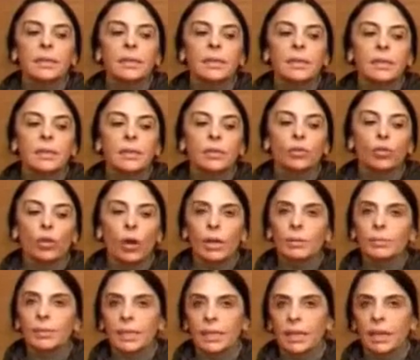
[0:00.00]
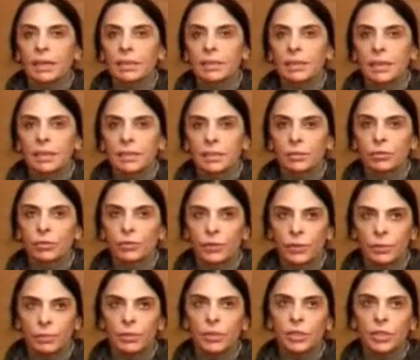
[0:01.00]
e, doğal mekanlarda bu
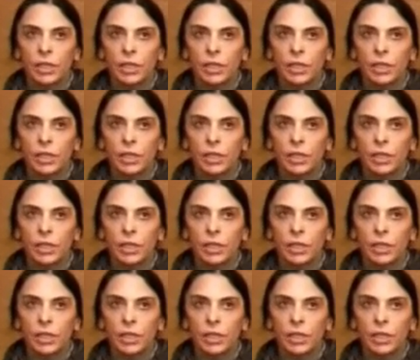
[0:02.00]
filmi